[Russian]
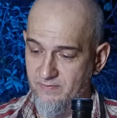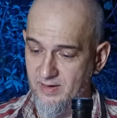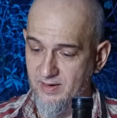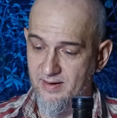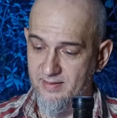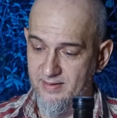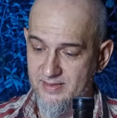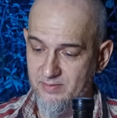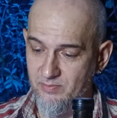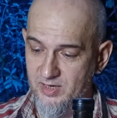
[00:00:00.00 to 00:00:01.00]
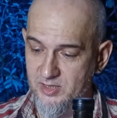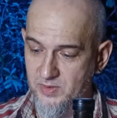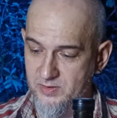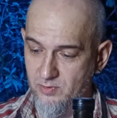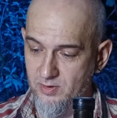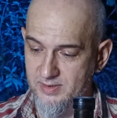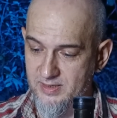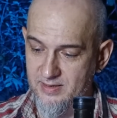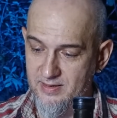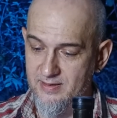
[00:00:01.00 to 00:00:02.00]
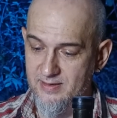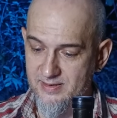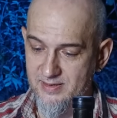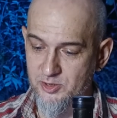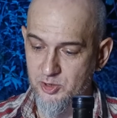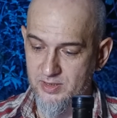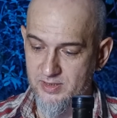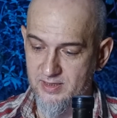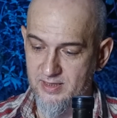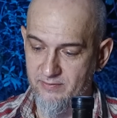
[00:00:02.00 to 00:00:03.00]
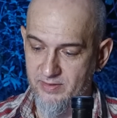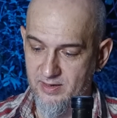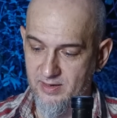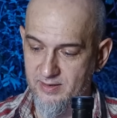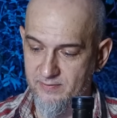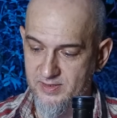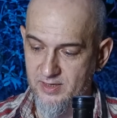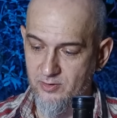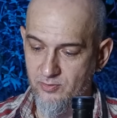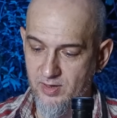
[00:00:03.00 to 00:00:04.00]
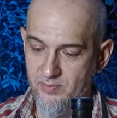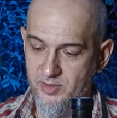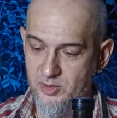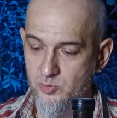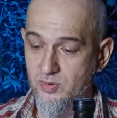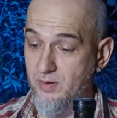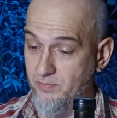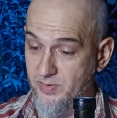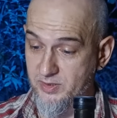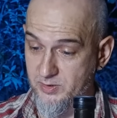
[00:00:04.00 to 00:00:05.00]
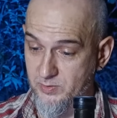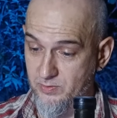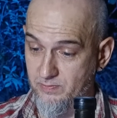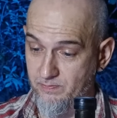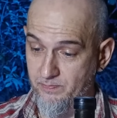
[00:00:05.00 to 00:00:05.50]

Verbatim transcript: Филигранный ассамбляж позволил соединить различные сорта винограда в цельную гармоничную композицию.